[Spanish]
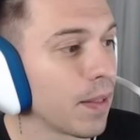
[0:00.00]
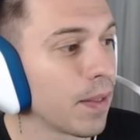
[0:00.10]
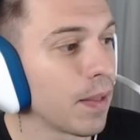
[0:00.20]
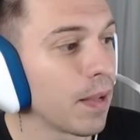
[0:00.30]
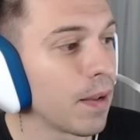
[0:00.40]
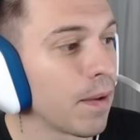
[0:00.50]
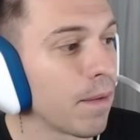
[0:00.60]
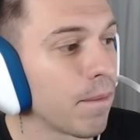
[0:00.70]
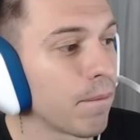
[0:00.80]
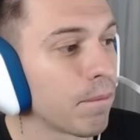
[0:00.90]

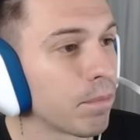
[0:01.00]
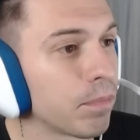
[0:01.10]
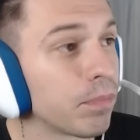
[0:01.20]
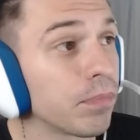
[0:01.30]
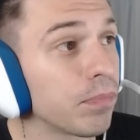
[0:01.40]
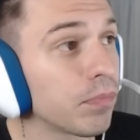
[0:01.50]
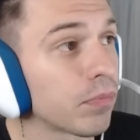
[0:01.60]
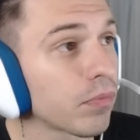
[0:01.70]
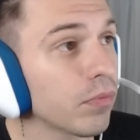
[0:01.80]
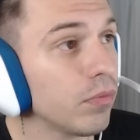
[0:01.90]

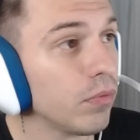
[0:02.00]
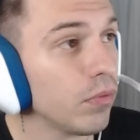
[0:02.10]
Alfa,